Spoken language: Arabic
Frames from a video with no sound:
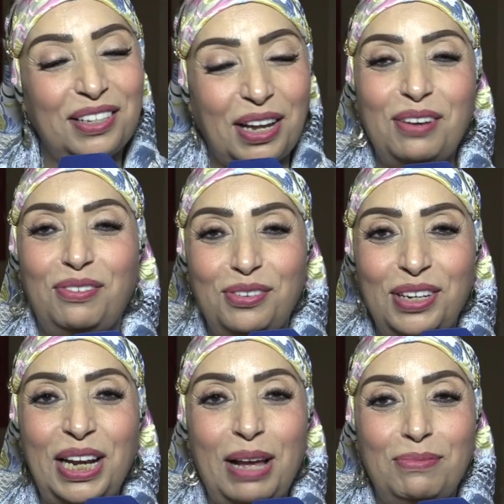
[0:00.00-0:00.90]

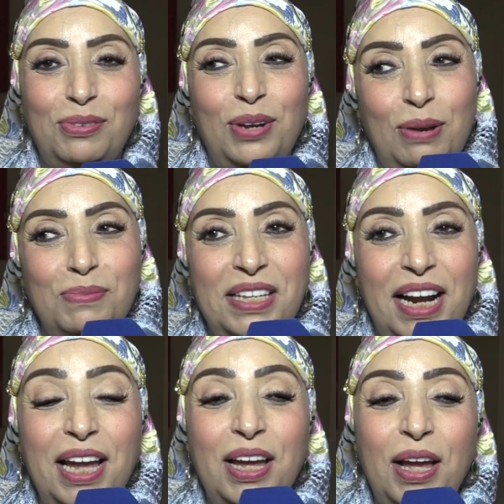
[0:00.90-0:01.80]
كتعرفوني الحمد لله
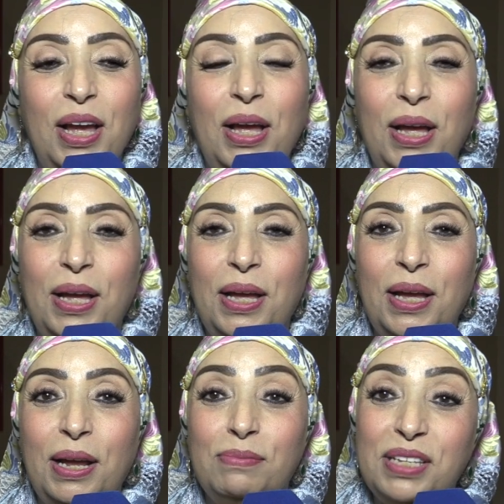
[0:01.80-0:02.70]
المسرح
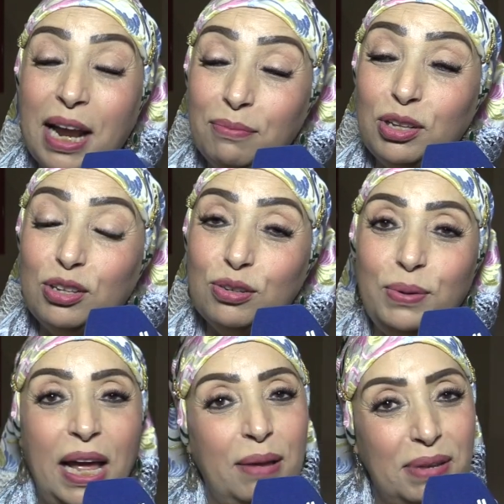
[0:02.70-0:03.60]
آه المسرح
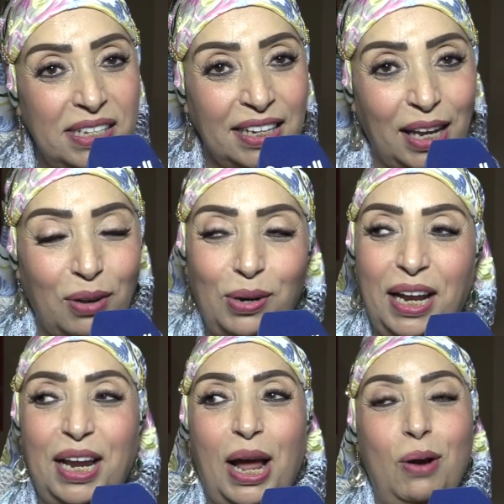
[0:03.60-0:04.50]
مثلته بالامازيغي
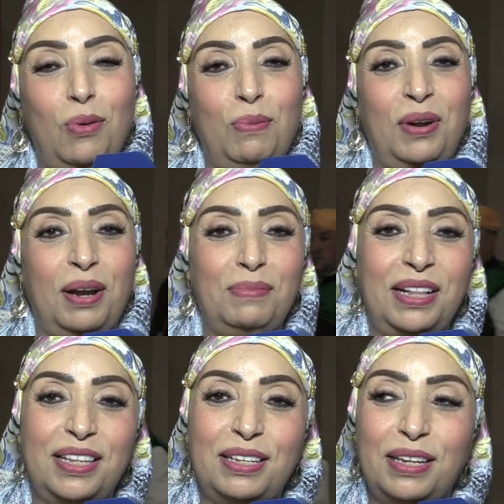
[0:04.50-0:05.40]
ولكن اول مره
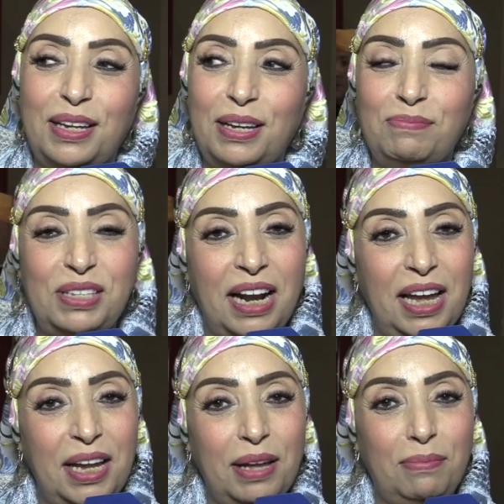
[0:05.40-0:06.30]
مثلت
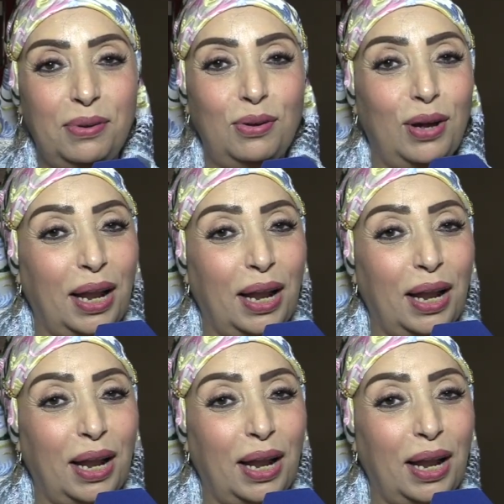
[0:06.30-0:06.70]
مسرحيه باللغه